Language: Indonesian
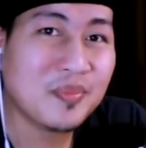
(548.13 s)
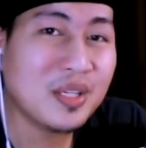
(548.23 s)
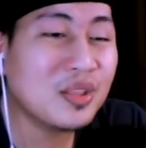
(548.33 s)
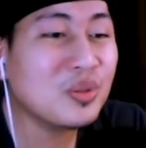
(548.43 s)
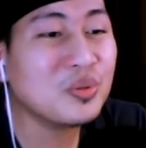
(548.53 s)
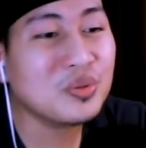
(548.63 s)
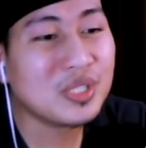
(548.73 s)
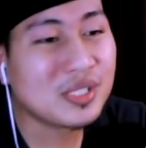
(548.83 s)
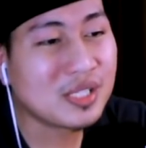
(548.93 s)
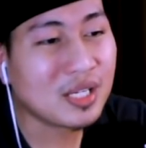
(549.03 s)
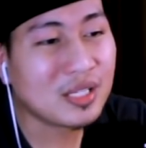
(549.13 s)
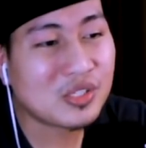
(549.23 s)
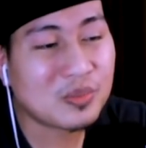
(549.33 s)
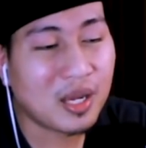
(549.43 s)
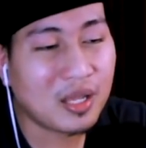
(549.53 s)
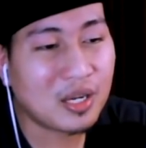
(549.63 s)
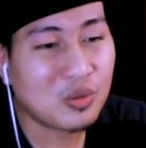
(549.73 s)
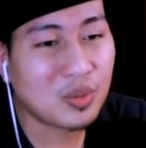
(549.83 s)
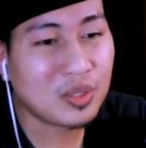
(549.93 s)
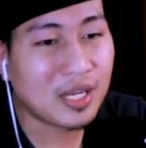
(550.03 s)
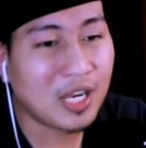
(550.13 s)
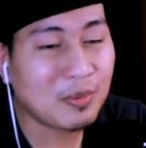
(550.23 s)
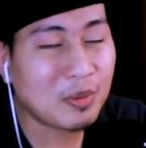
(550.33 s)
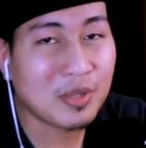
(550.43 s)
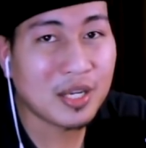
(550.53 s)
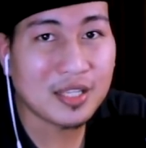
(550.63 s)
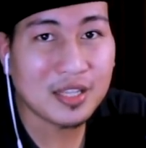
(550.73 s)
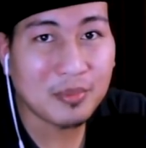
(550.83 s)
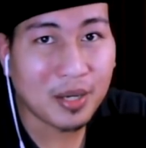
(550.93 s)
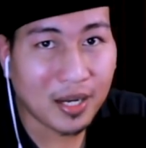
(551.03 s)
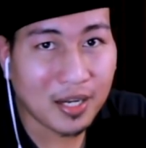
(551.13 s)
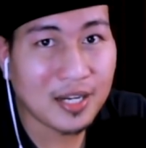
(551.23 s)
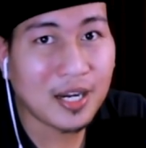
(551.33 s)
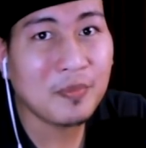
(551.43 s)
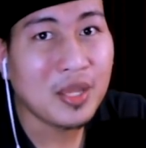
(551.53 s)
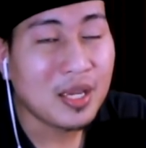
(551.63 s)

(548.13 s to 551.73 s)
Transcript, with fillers: itu janji Allah Subhanahu wa taala apabila kita berada di dalam